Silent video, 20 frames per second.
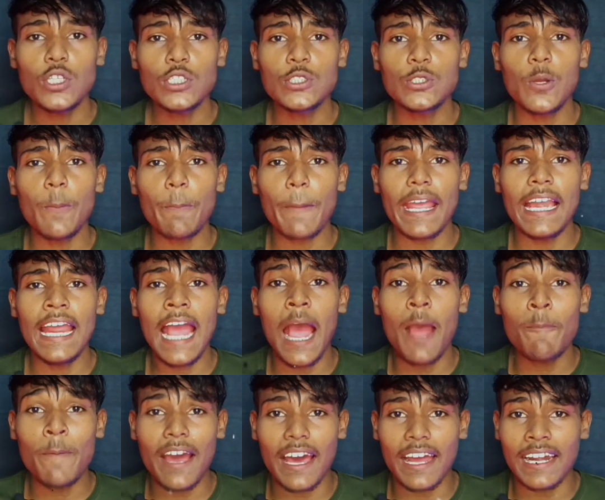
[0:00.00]
दोस्तों पहले
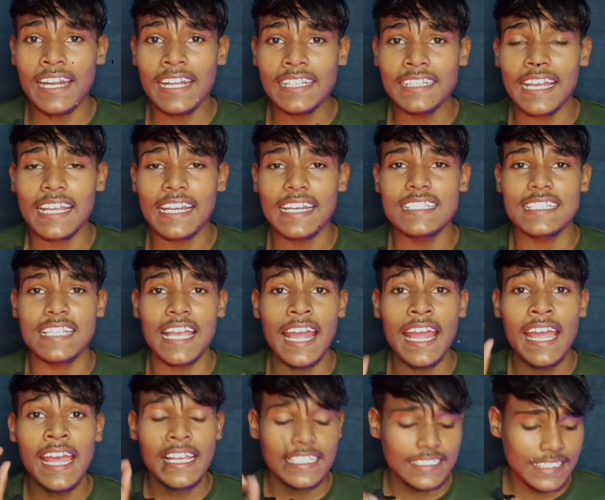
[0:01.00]
आप अर्निंग देख लीजिए
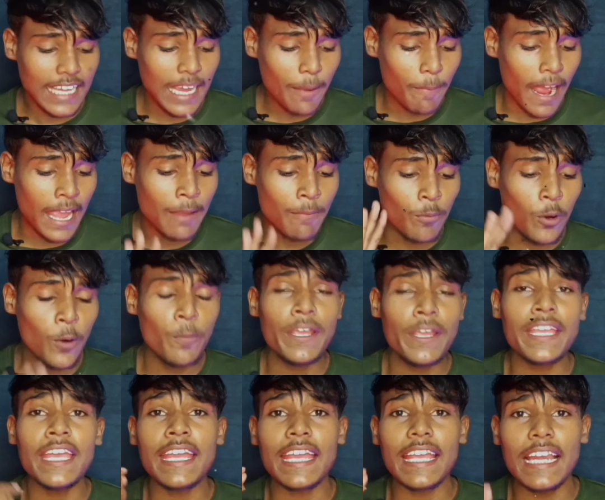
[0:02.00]
ये भाई
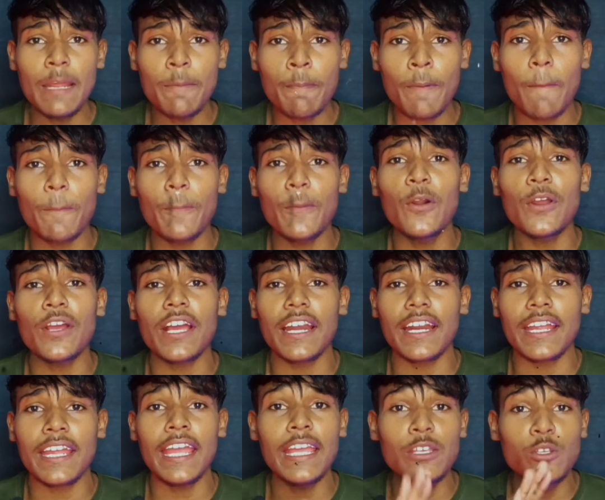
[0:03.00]
मूवी की क्लिप अपलोड
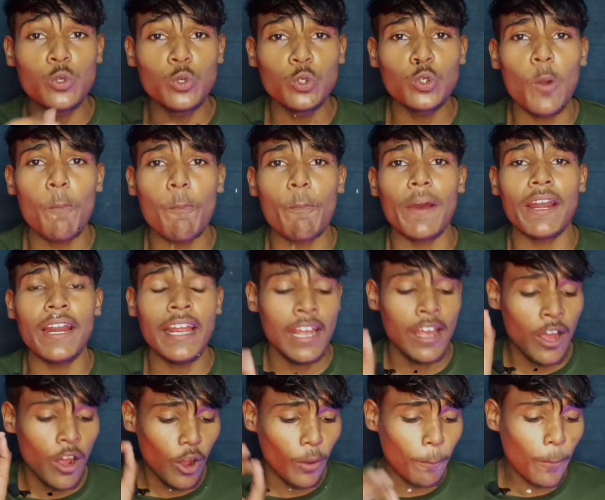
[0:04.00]
करके यूट्यूब पर
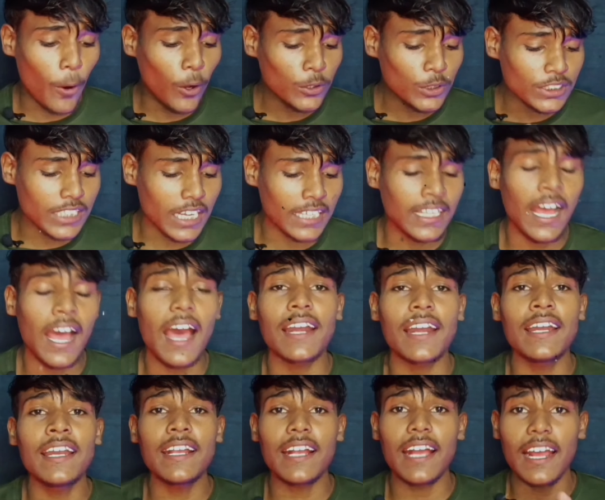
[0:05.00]
और बहुत ज्यादा
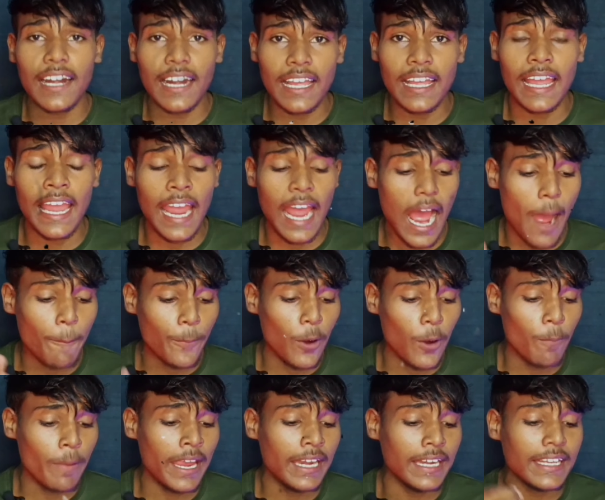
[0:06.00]
अर्निंग कर रहे हैं
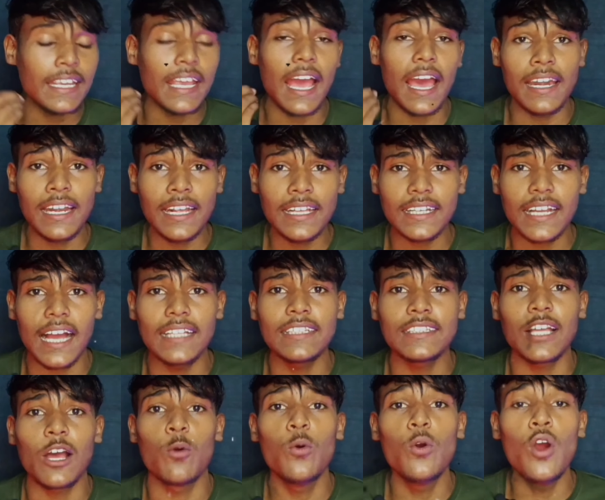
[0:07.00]
आपको मैं इनकी अर्निंग दिखा
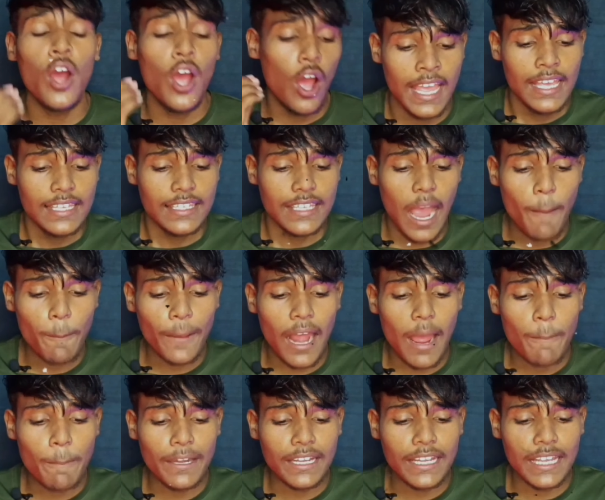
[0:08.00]
देता हूँ यहाँ पर
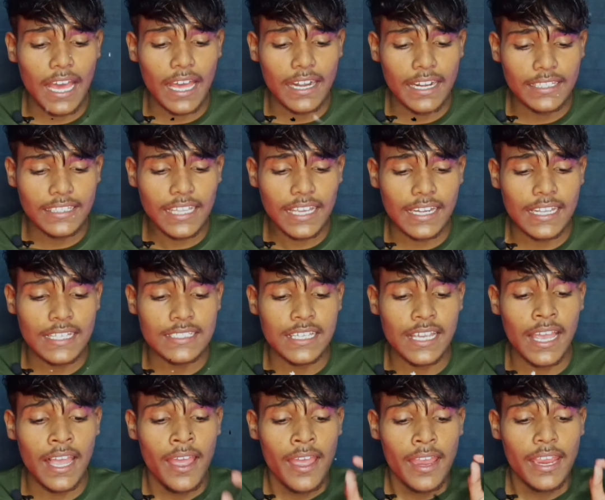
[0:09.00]
आप इनकी अर्निंग देख
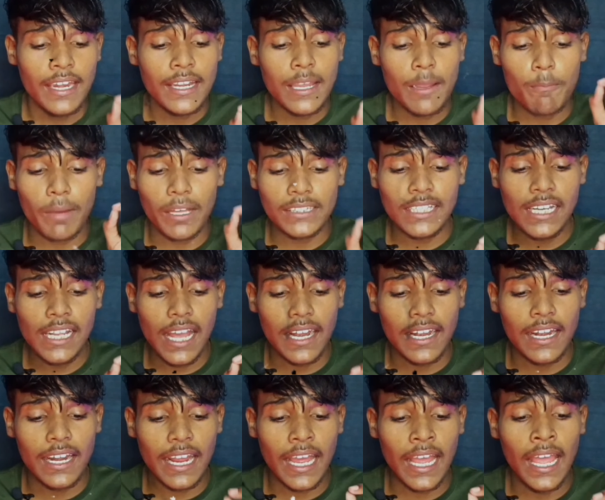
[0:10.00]
लीजिए इनकी मंथली
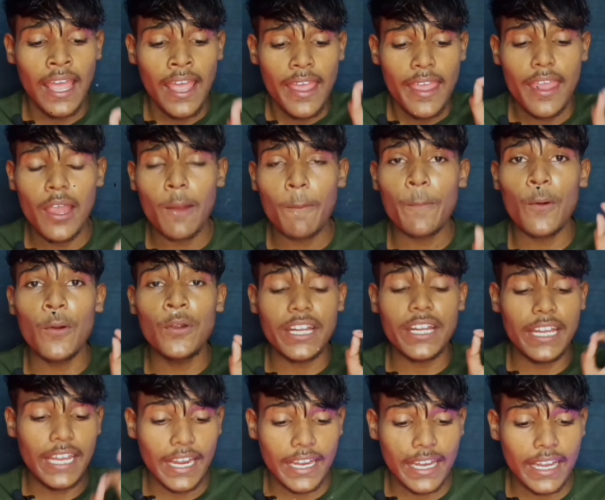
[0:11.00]
अर्निंग है एक पॉइंट
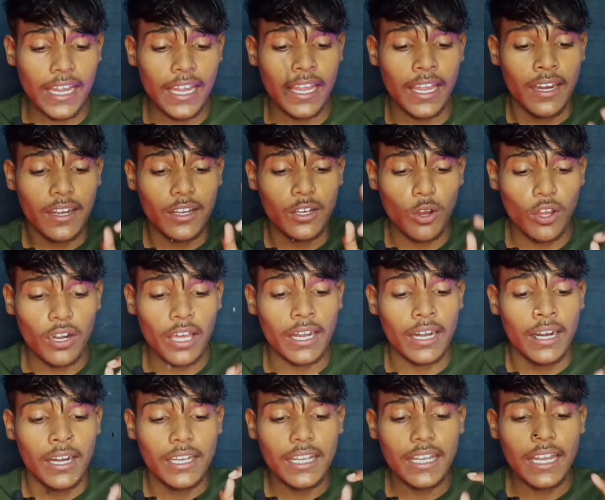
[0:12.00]
एक के
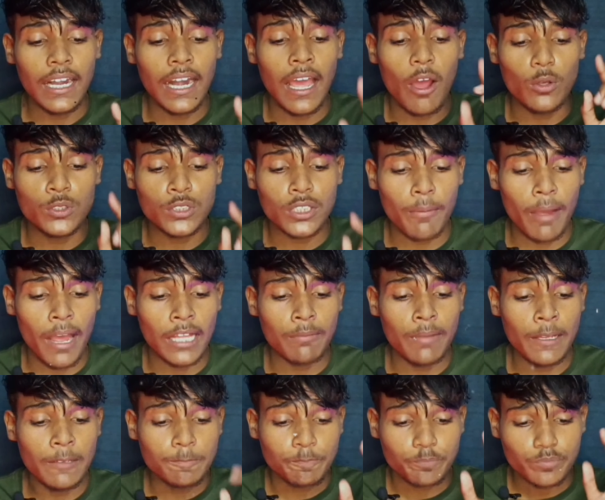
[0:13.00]
डॉलर ठीक है ना उसके बाद
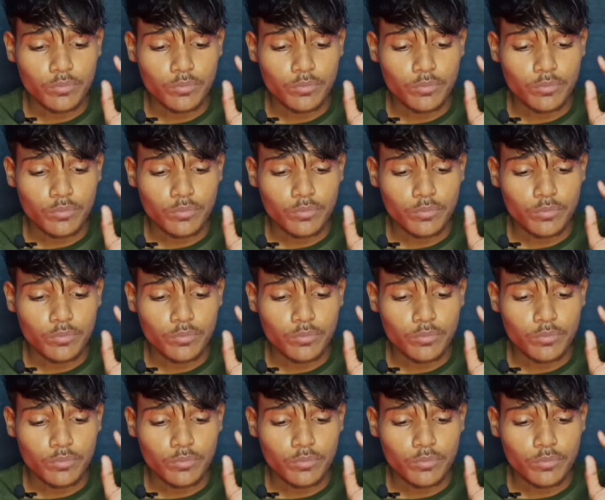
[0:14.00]
में